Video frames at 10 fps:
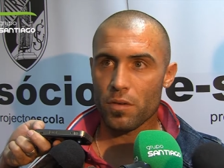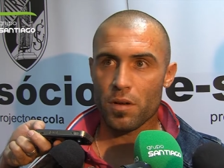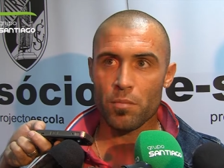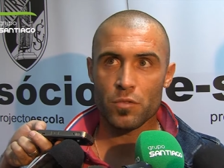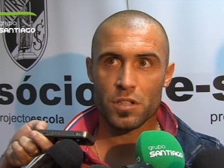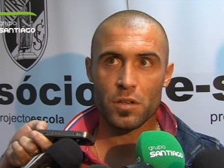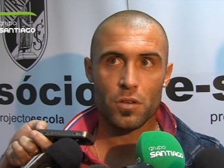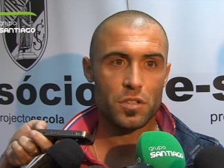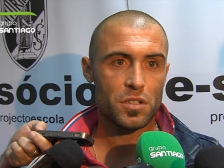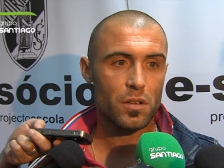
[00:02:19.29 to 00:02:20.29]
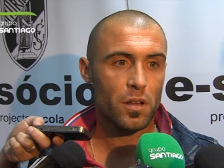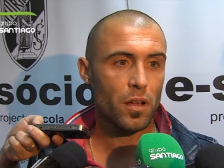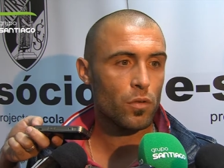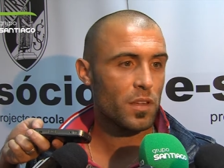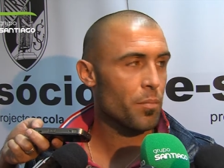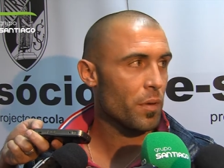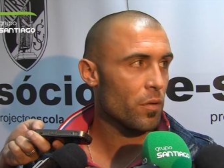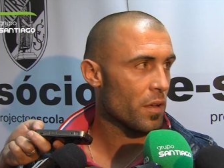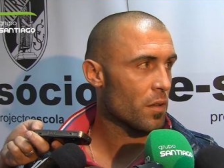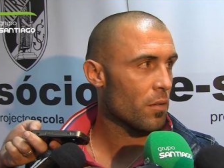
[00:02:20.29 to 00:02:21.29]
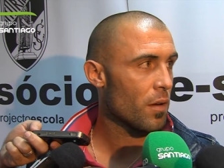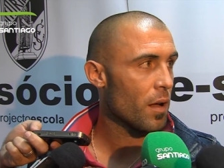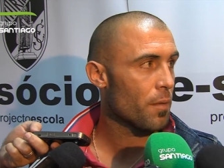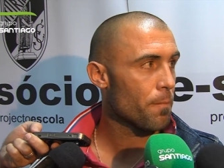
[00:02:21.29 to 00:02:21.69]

cabe-nos a nós a lutar pelo quinto lugar.